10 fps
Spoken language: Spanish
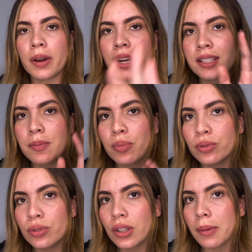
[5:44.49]
para ese
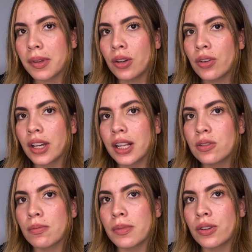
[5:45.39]
punto que me dijo que era
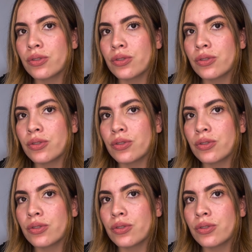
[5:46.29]
su hermano,